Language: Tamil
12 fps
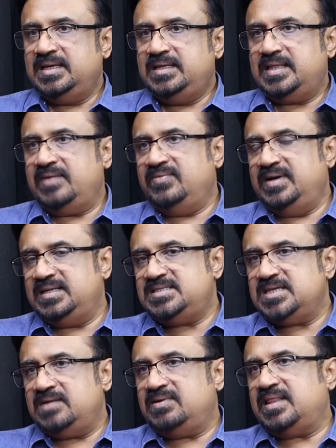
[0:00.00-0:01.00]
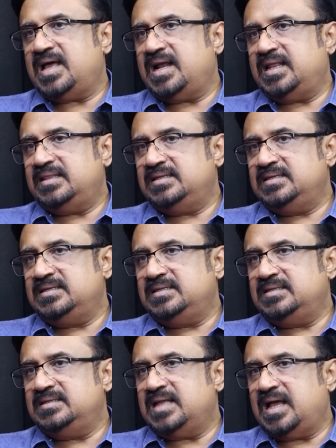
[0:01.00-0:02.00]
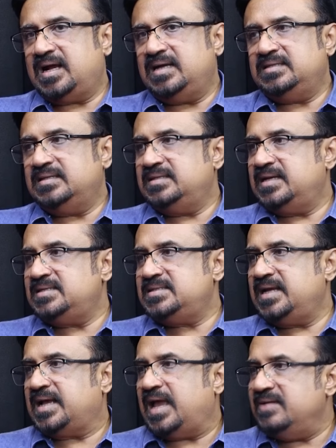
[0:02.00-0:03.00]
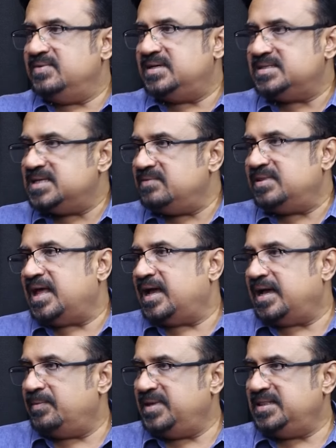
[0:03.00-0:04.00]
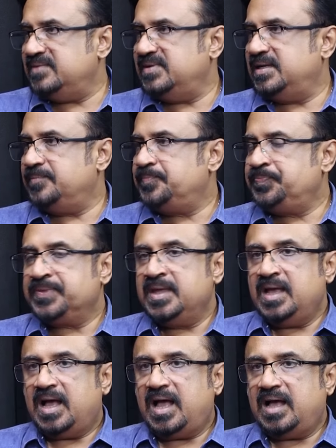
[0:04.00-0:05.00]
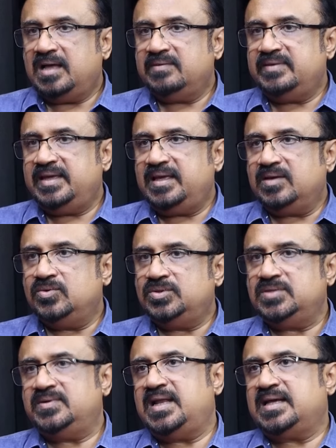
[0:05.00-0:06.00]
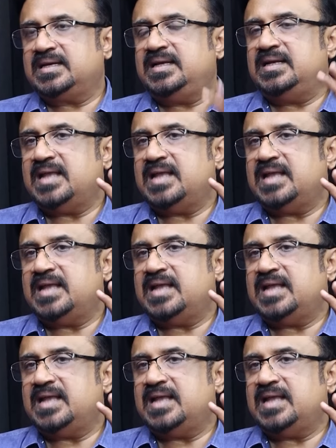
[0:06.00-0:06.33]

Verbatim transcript: இதை விட்டு செல்வதானது நாங்கள் இந்த திரட்சியை கைவிட்டு செல்வதாக அமைந்துவிடும் ஆகவே குத்துவிளக்கில்